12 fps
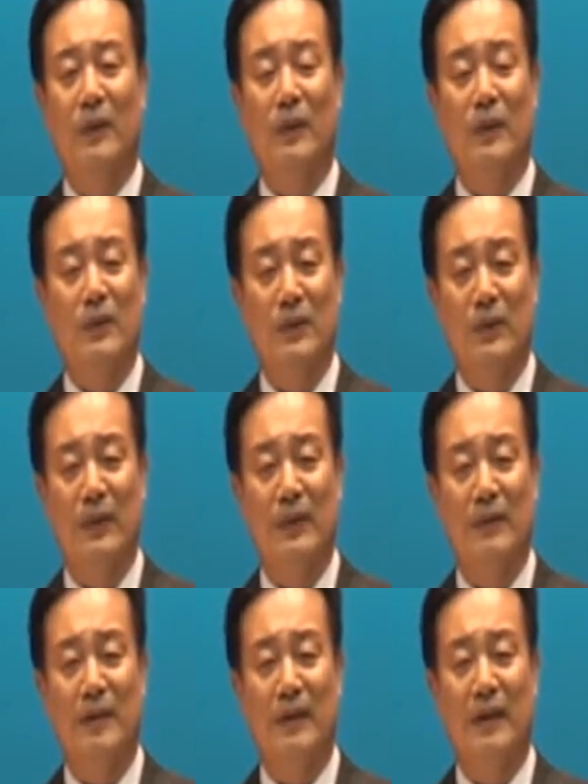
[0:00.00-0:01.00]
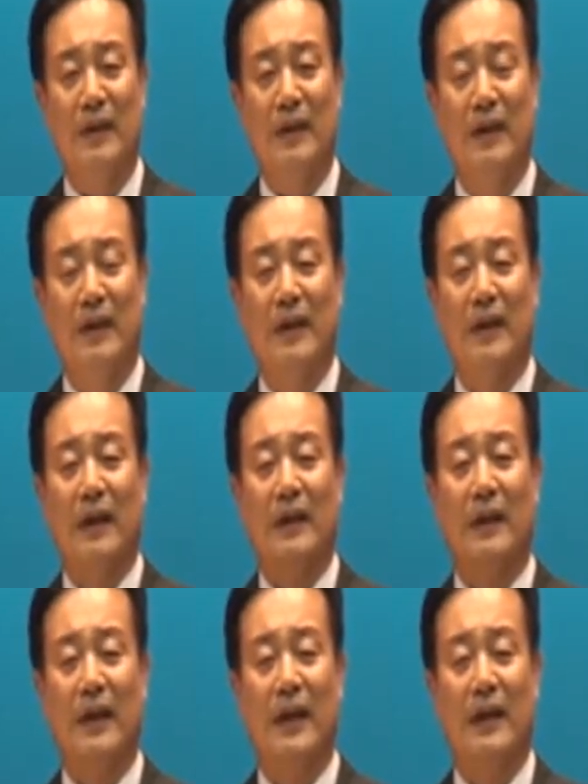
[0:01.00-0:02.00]
고통스러워할 때마다
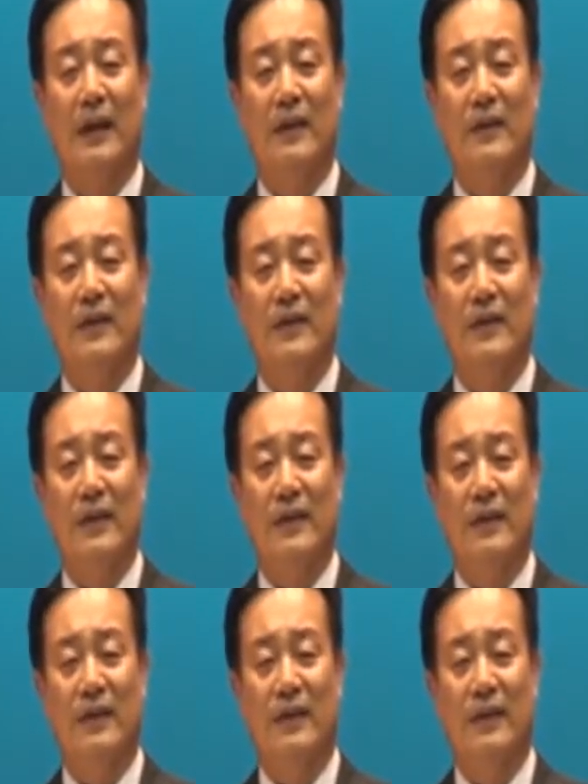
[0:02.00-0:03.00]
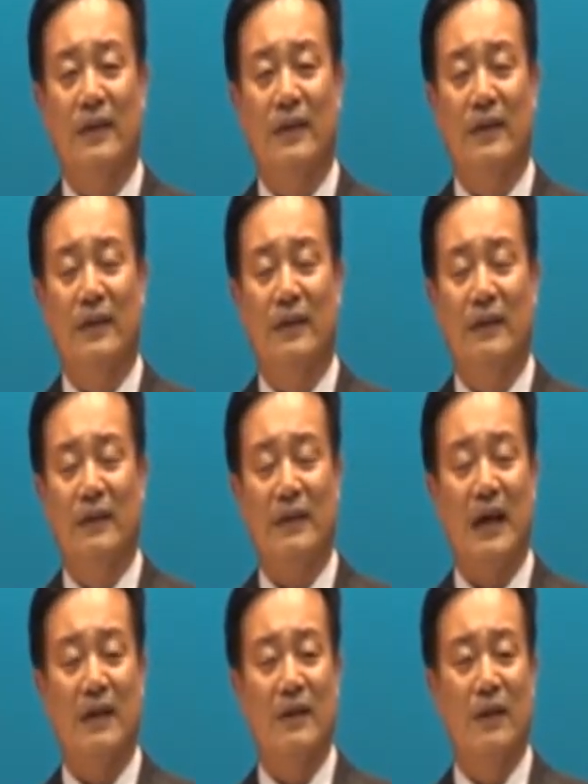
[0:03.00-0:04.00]
내 안에 성령께서
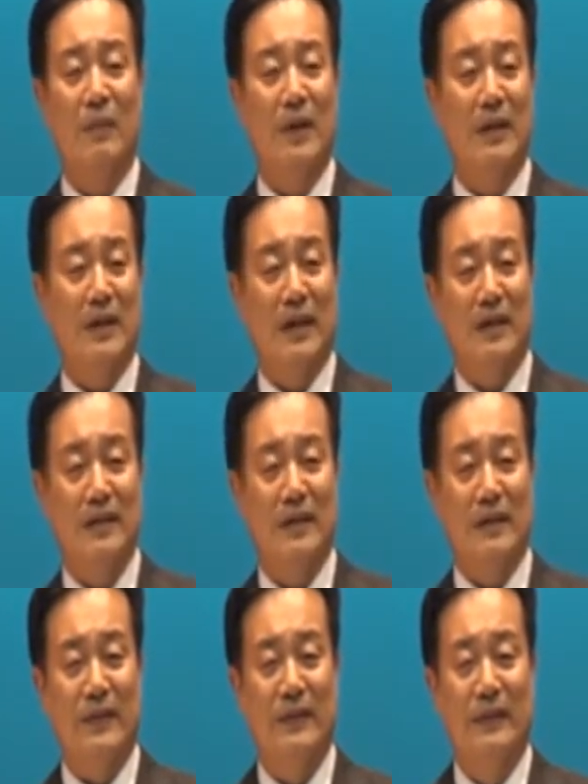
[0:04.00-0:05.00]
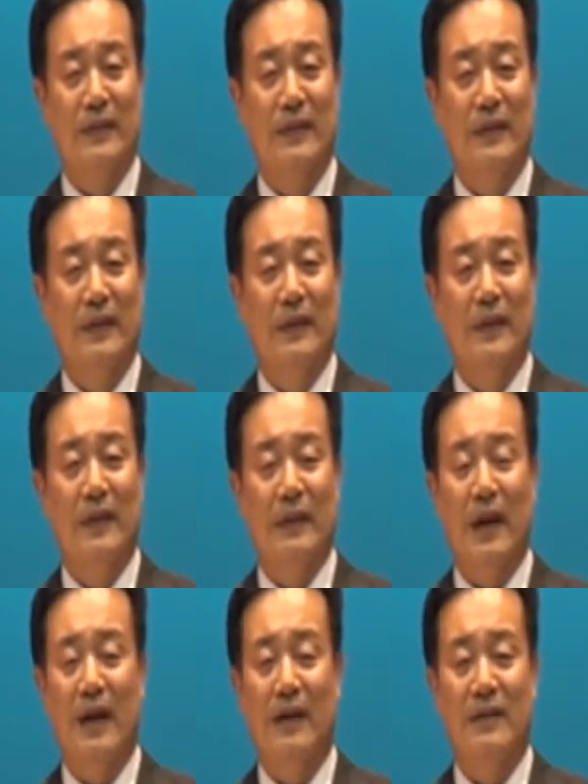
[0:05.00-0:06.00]
나를 너무나 잘 아시죠.
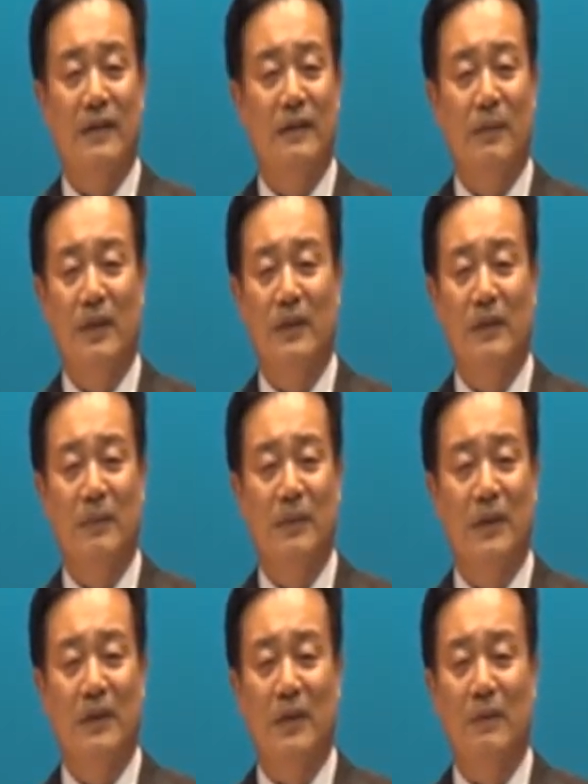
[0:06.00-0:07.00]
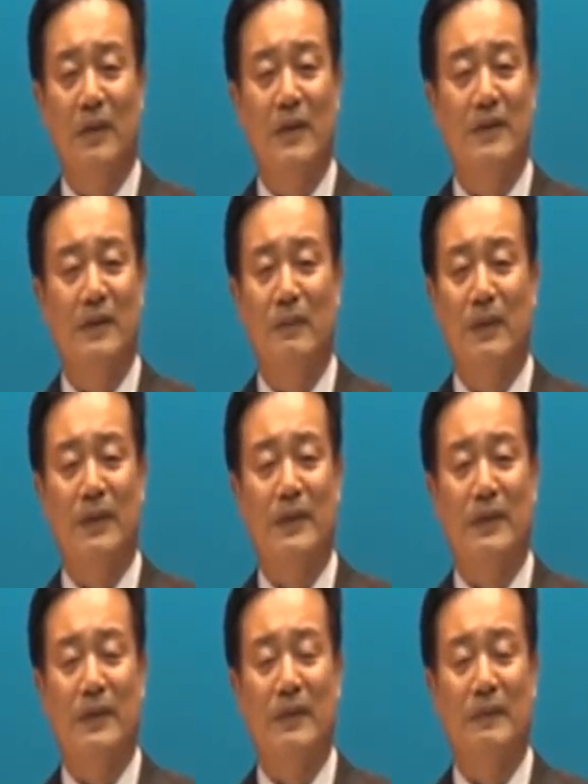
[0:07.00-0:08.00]
내가 슬퍼하는 것보다 더 많이
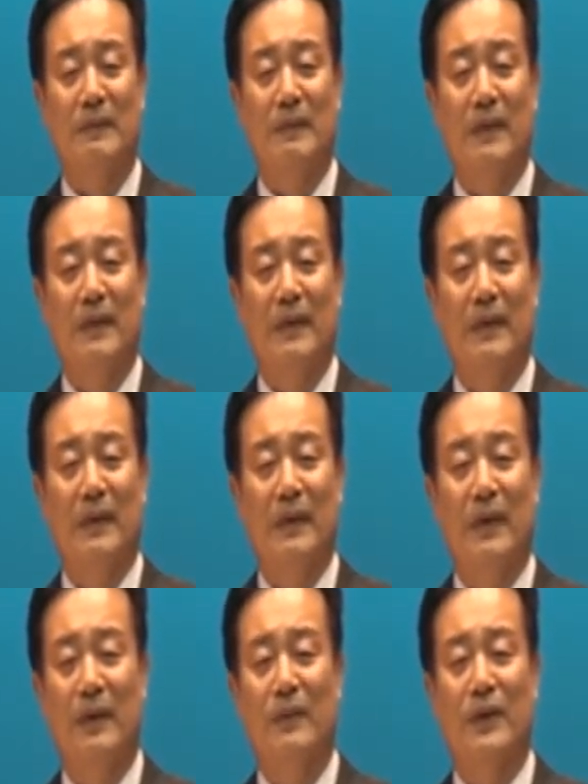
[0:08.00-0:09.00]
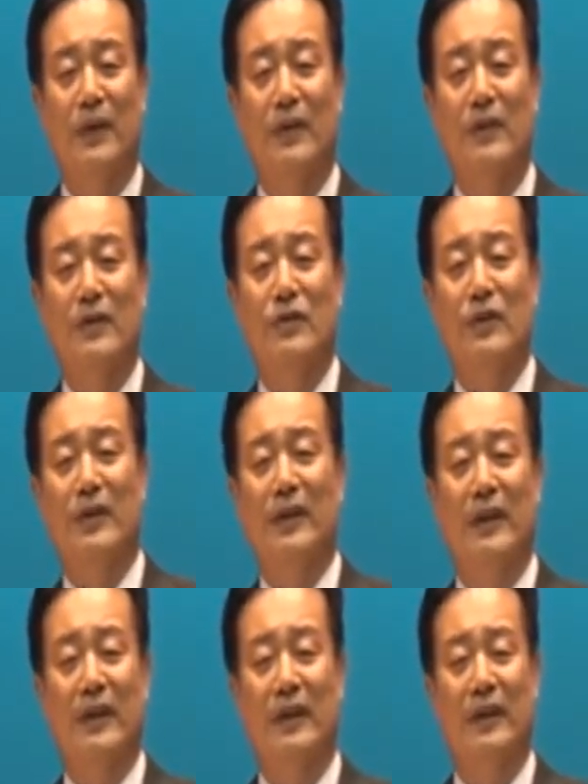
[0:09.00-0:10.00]
슬퍼하세요. 여러분 우리가 어린이
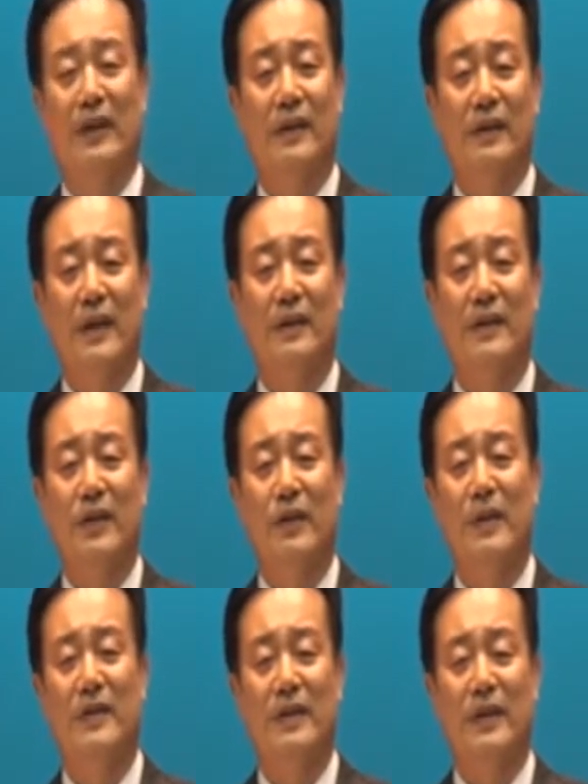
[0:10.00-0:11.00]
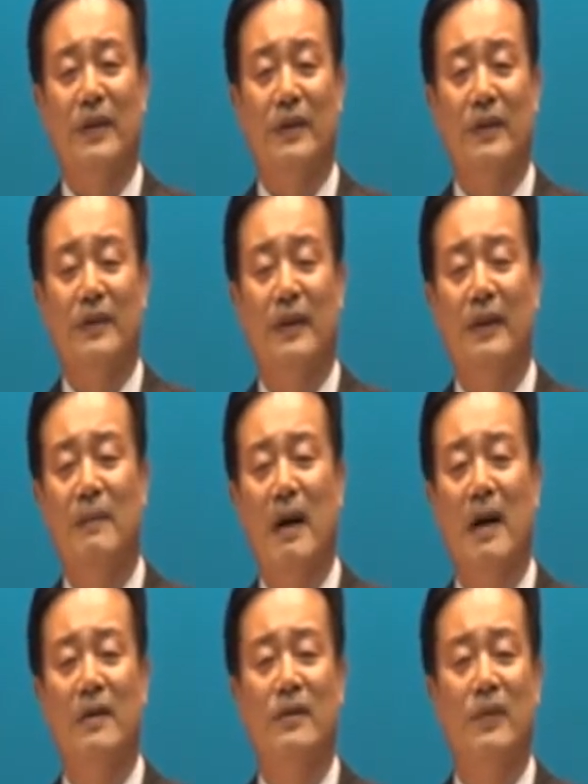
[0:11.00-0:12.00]
주일인데 자식 키워봤잖아요. 제가
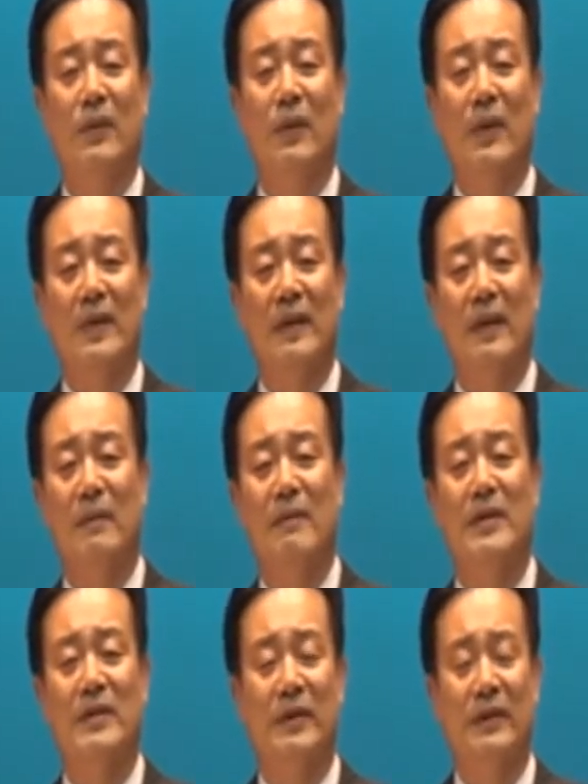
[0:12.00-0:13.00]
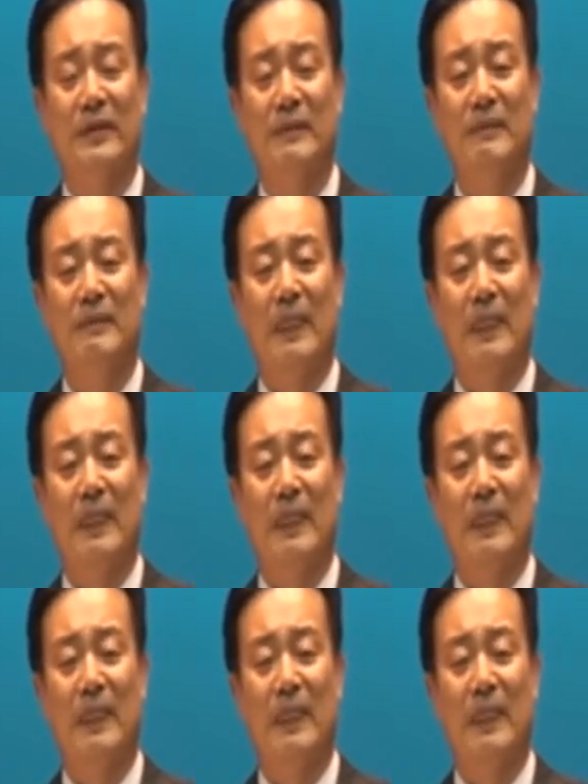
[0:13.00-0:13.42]
많은 성도가 상담하면서